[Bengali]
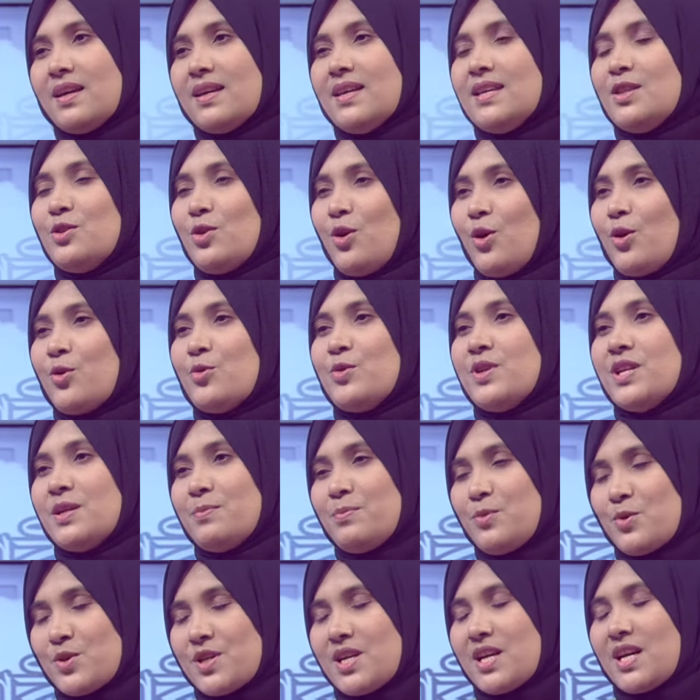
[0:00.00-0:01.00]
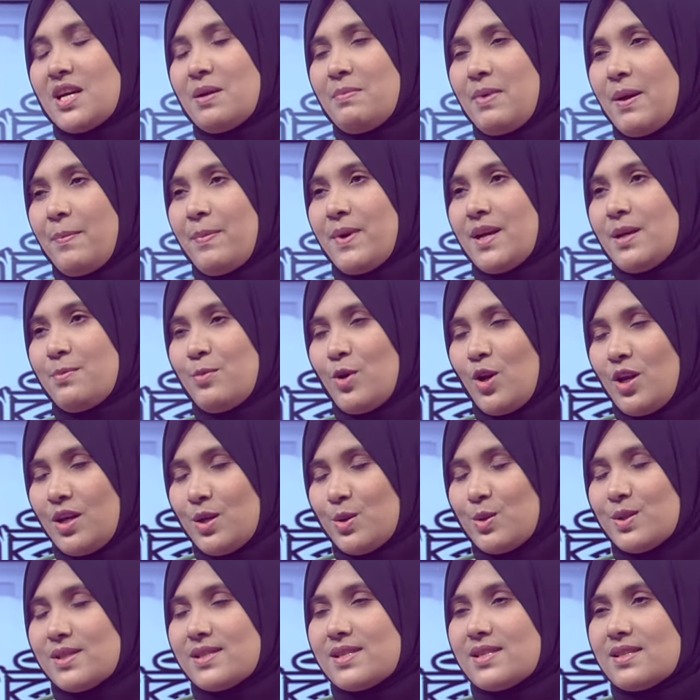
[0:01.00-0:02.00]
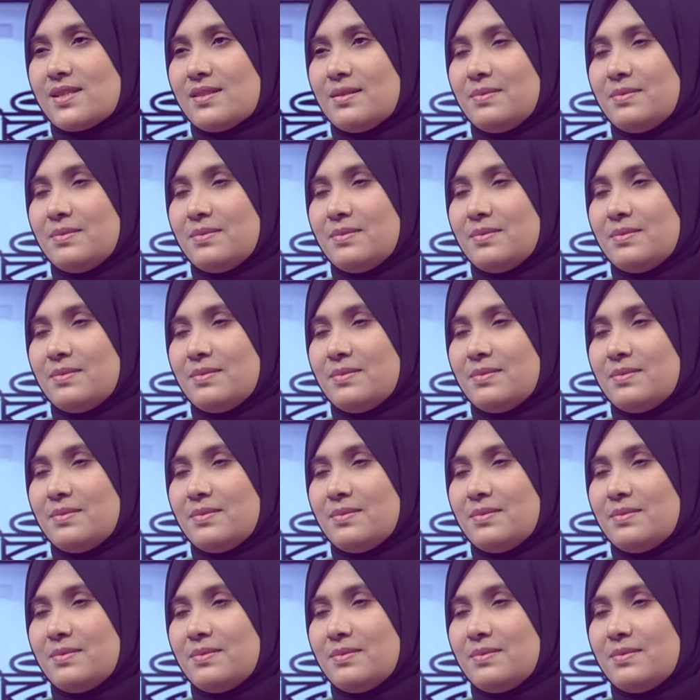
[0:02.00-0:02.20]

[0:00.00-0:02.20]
কি ধরনের পোশাকের ব্যাপারে বলা হয়েছে